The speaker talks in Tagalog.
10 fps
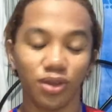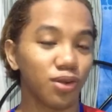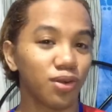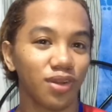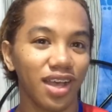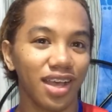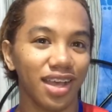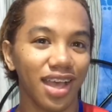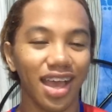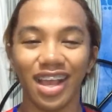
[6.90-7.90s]
Oh my
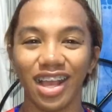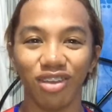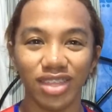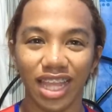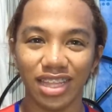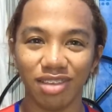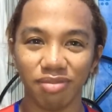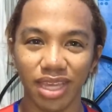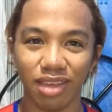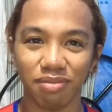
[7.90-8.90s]
God,
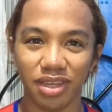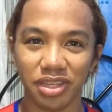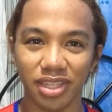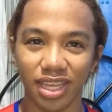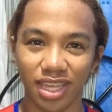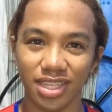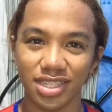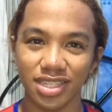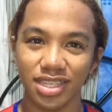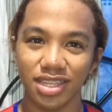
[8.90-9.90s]
kinakabahan ako ngayon.
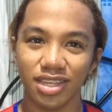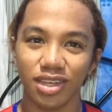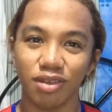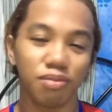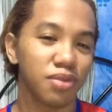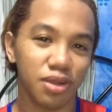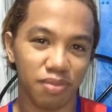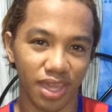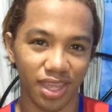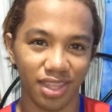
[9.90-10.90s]
So, ang gagawin natin
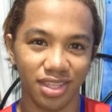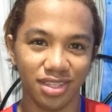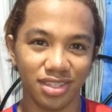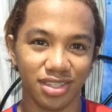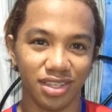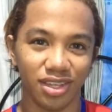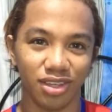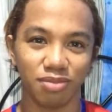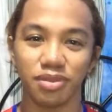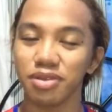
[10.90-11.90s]
ngayon, may mag-makeup
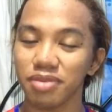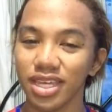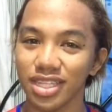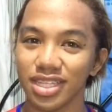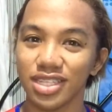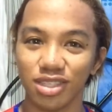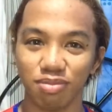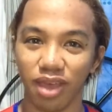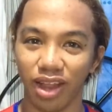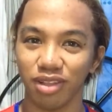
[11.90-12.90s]
tayo ngayon.
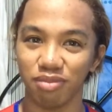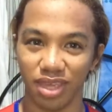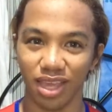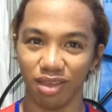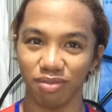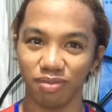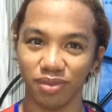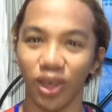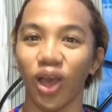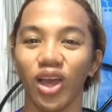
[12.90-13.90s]
Bag, pero
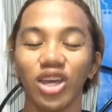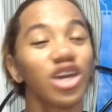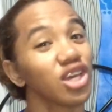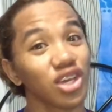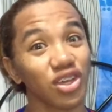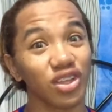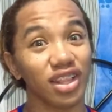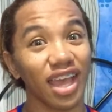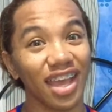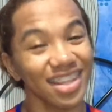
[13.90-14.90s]
bago yan, mag-subscribe
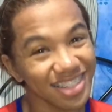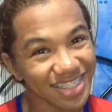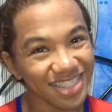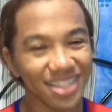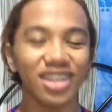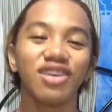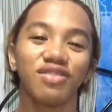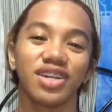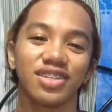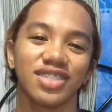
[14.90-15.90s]
muna kayo at
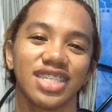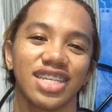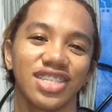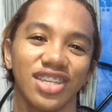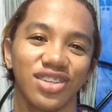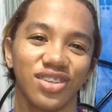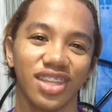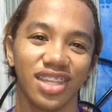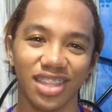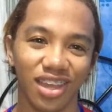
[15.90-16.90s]
like nyo ito.
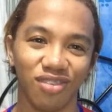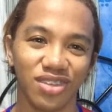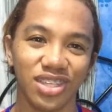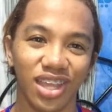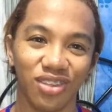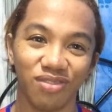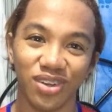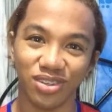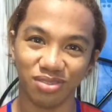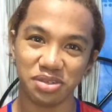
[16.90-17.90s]
Ah, basta first
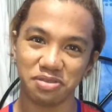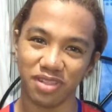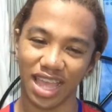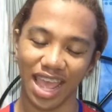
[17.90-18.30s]
time ko ito.